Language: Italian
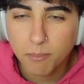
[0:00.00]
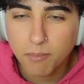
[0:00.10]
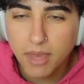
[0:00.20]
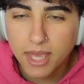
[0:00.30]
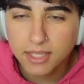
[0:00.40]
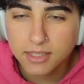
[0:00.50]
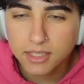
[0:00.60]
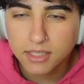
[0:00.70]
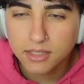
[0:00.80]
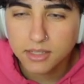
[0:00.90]

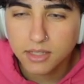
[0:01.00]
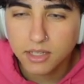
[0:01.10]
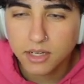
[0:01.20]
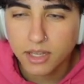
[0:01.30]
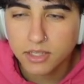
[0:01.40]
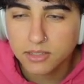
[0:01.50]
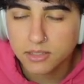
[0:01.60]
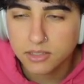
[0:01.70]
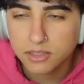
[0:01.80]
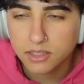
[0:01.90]
Medid
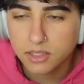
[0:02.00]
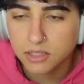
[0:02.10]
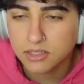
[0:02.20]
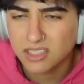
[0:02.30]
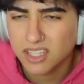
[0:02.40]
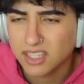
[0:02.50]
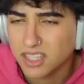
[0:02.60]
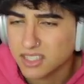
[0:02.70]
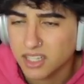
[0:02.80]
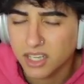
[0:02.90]
terrestre
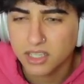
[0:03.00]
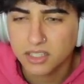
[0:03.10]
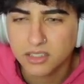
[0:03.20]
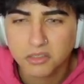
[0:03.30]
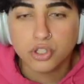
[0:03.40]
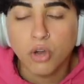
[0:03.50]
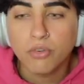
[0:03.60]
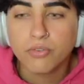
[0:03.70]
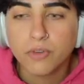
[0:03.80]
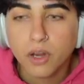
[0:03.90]
76 ci
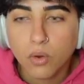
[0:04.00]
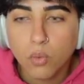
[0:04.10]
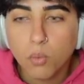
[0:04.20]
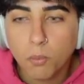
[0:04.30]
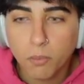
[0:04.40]
offre un